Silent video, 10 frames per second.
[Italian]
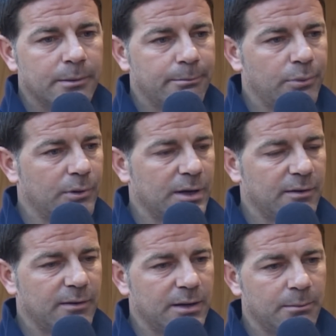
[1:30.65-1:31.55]
può
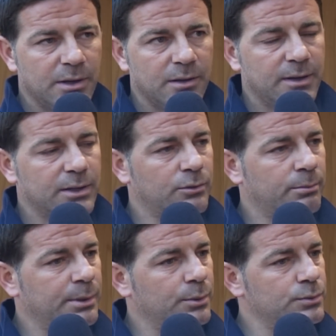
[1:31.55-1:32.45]
arrivare Benevento,
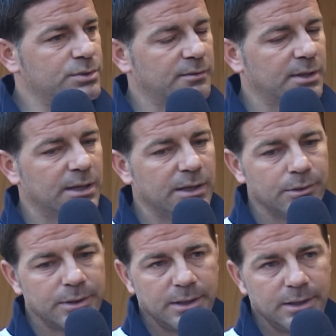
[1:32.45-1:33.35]
Perugia, Vellino
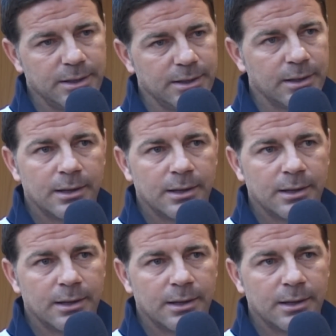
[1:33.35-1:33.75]
e chi